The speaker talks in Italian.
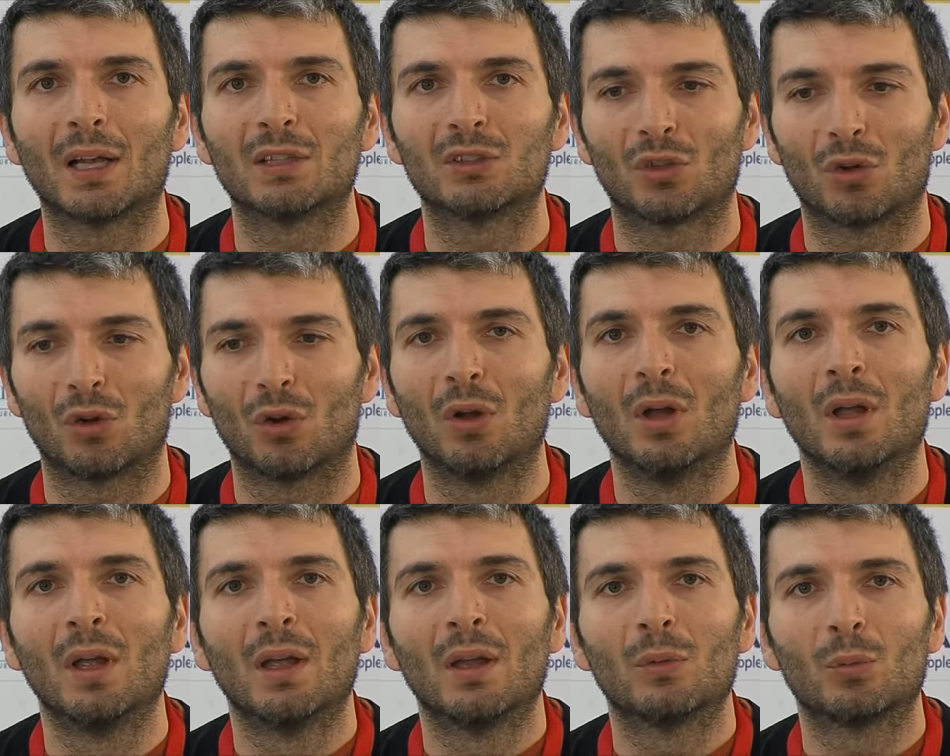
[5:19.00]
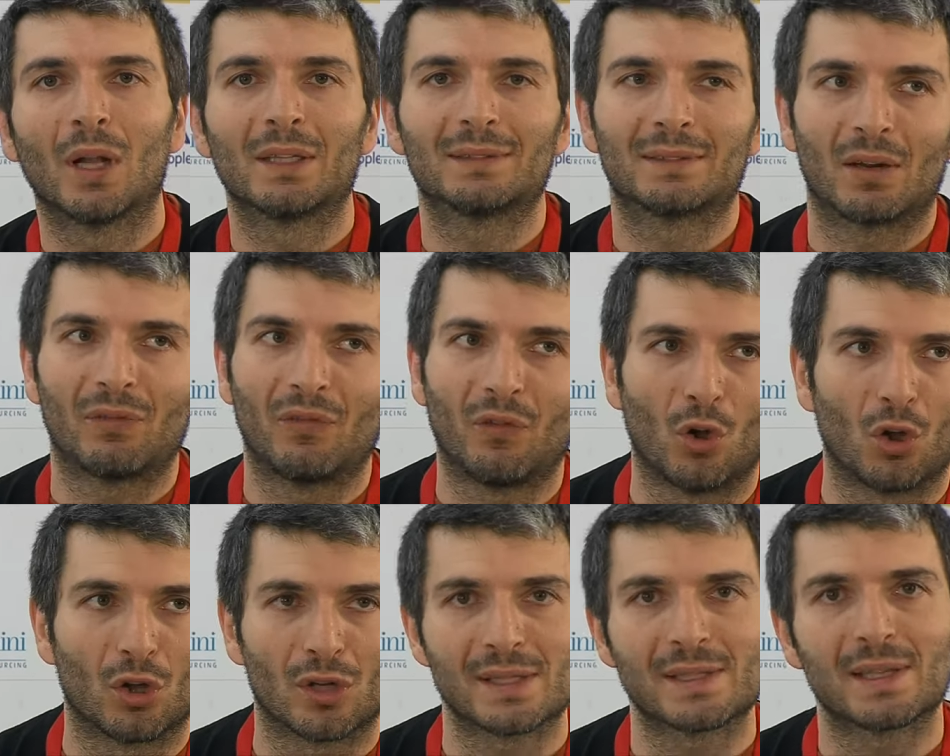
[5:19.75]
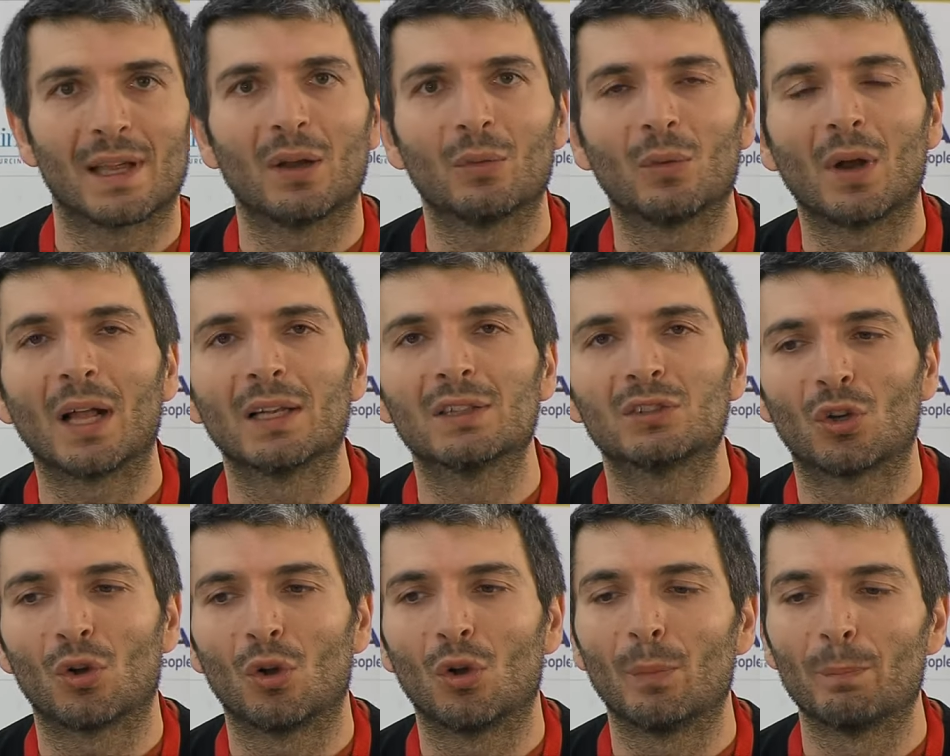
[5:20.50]
altro, un'altra forza e un
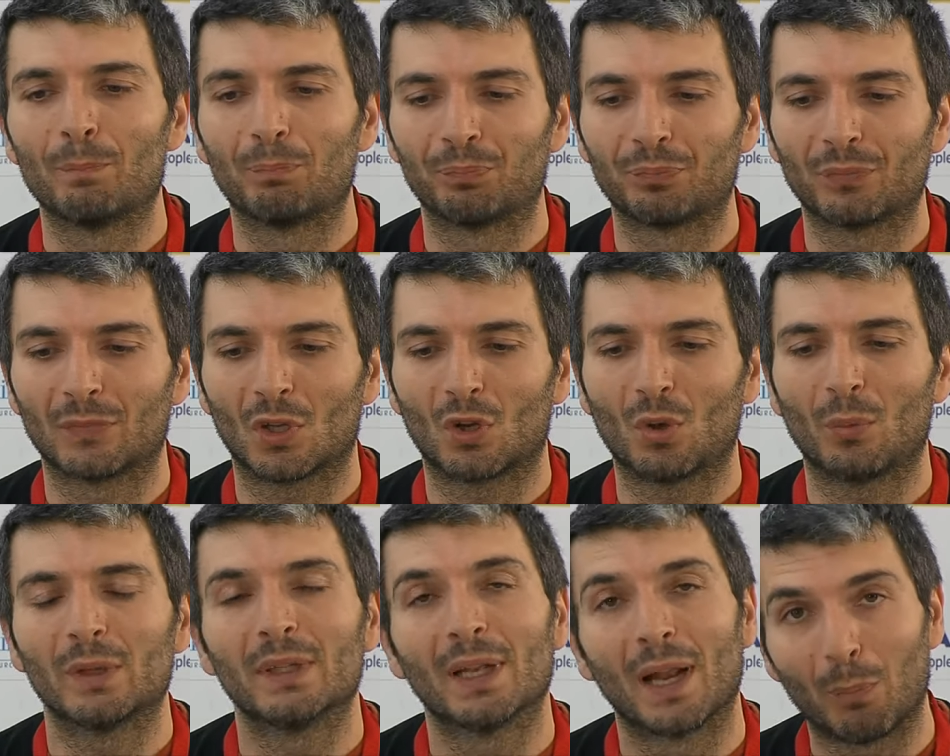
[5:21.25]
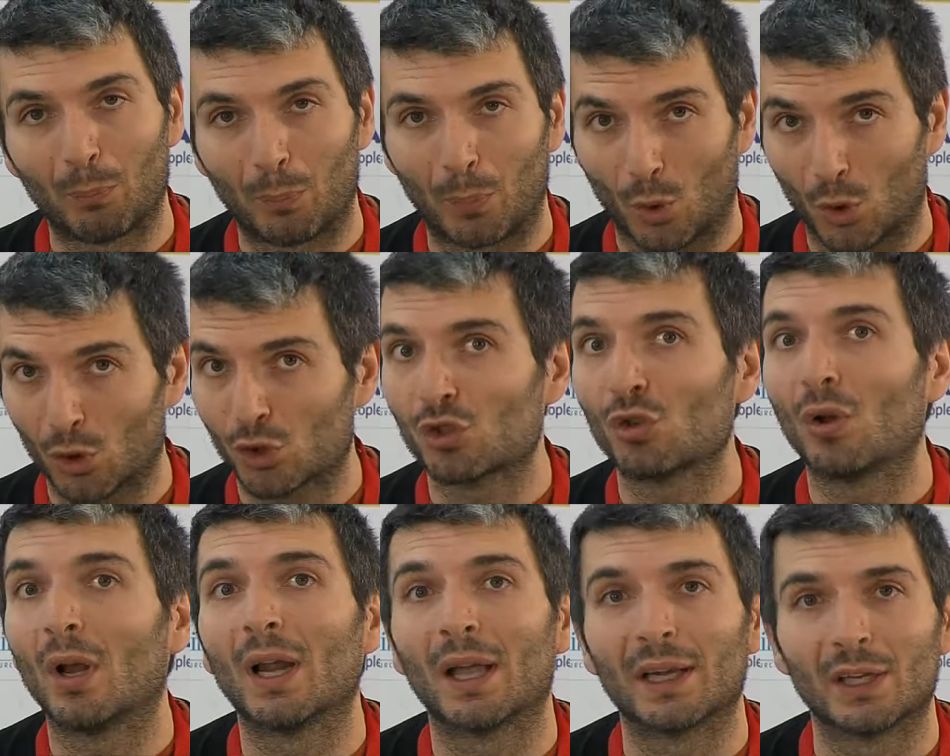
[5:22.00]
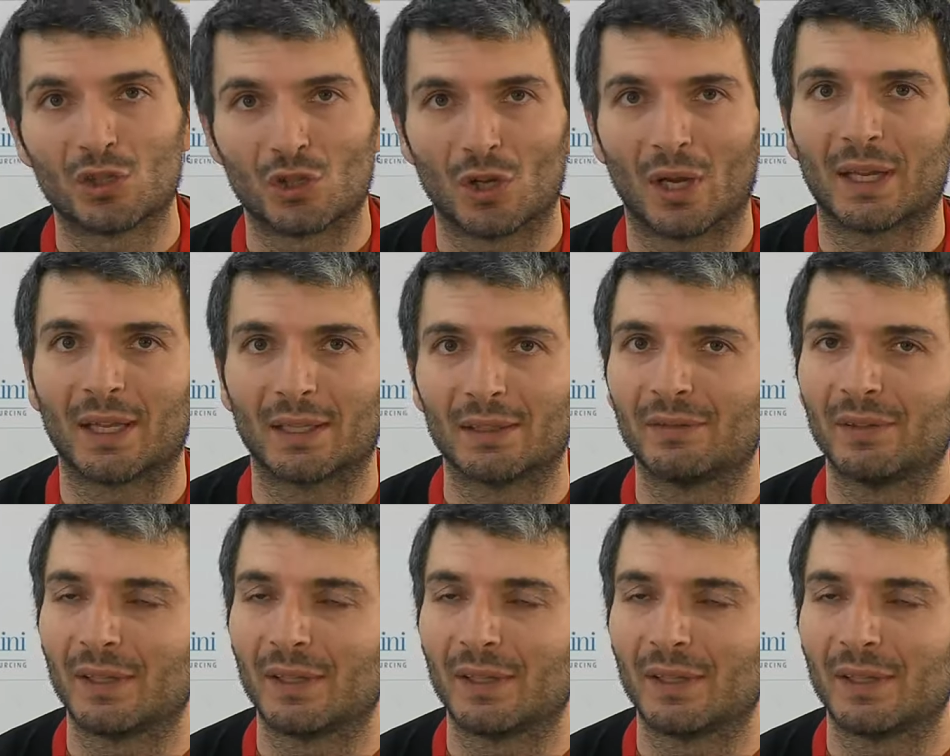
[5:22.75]
altro mm, dire, approccio alla ricerca di